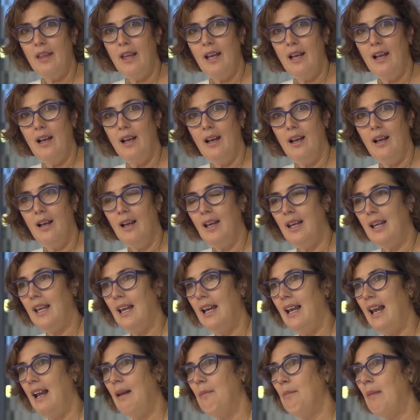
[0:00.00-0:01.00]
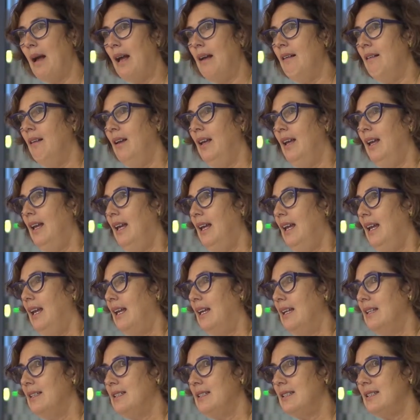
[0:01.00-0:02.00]
y el, alma
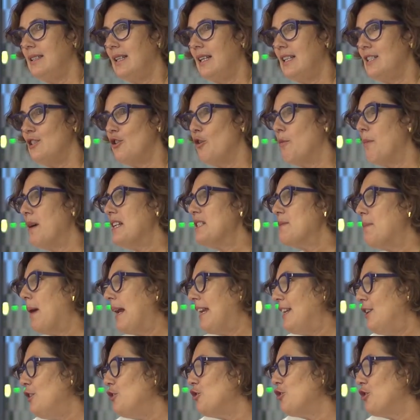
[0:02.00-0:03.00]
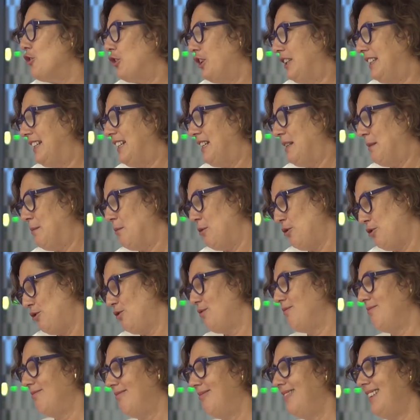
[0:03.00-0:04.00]
es, lo más valioso que
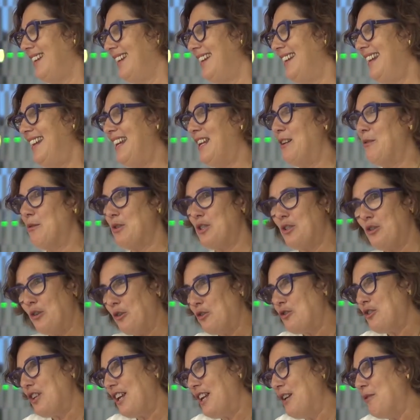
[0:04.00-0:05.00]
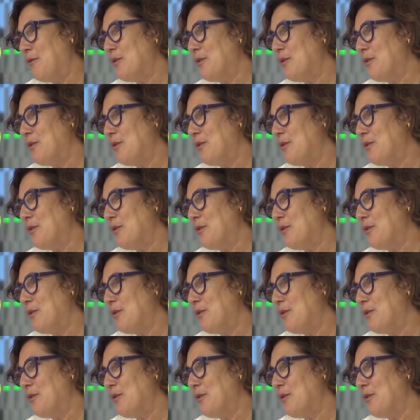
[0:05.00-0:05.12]
tenemos ¿eh? en, nuestros, en